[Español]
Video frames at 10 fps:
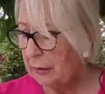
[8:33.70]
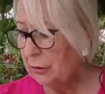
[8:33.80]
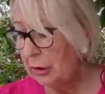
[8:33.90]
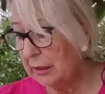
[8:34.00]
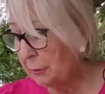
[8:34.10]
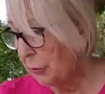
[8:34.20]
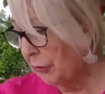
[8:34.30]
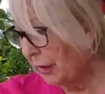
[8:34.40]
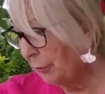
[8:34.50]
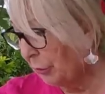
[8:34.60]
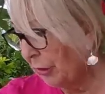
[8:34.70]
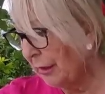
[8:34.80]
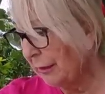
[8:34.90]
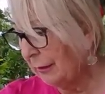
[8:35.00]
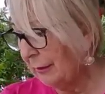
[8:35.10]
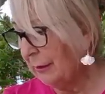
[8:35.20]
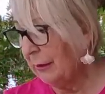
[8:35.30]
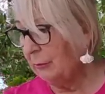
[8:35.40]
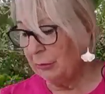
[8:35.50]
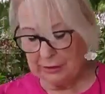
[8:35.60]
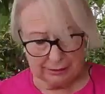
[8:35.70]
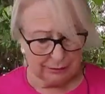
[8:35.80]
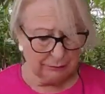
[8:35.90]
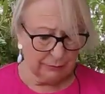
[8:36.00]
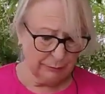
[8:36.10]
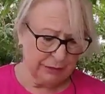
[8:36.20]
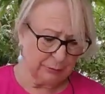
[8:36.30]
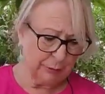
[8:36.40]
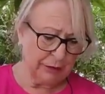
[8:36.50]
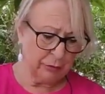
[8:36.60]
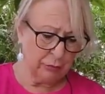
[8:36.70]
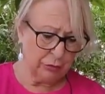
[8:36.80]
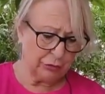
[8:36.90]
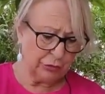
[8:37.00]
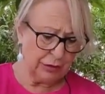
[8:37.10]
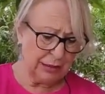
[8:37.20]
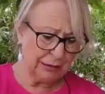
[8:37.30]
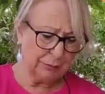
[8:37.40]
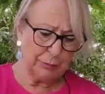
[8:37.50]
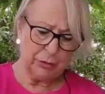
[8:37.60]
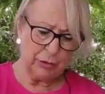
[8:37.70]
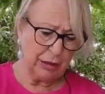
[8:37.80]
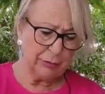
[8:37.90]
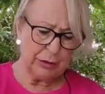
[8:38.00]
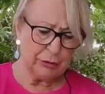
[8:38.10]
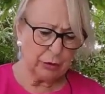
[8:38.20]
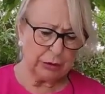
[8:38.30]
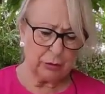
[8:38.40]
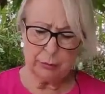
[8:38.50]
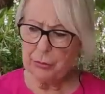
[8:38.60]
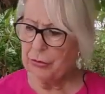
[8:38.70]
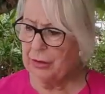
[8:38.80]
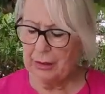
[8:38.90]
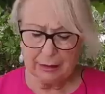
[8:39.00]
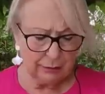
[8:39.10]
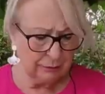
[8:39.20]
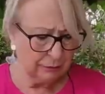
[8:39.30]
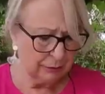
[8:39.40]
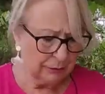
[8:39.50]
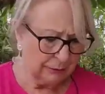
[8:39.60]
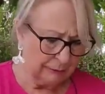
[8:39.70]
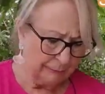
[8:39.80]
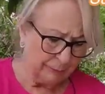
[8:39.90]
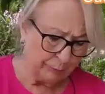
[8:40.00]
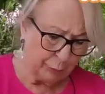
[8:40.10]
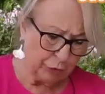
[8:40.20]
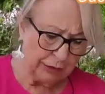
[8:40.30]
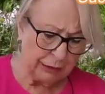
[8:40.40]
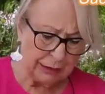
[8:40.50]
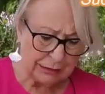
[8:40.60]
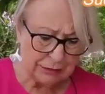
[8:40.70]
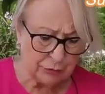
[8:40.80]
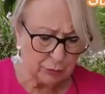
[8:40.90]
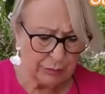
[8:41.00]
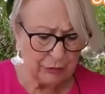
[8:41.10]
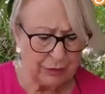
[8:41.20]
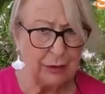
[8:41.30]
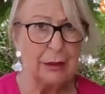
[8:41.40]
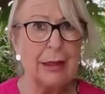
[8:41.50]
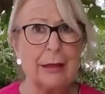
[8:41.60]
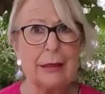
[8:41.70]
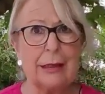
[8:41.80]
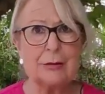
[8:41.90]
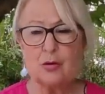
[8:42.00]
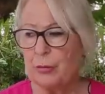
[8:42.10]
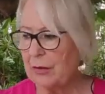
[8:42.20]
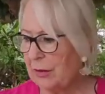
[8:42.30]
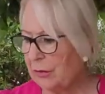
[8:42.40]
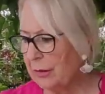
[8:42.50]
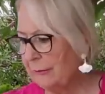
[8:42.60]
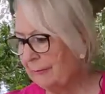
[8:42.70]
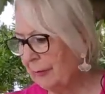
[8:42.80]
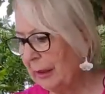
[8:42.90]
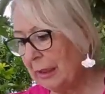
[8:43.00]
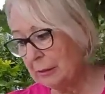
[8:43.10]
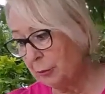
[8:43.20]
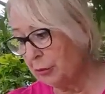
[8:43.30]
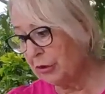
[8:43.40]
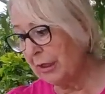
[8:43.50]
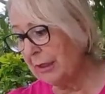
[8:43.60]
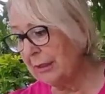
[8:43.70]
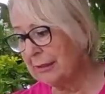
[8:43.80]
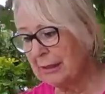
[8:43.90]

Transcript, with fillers: no las podía poner, pues me esperé unos días, pero ya viendo que no podía ponerlas en su macetita, las humedecí. Las puse en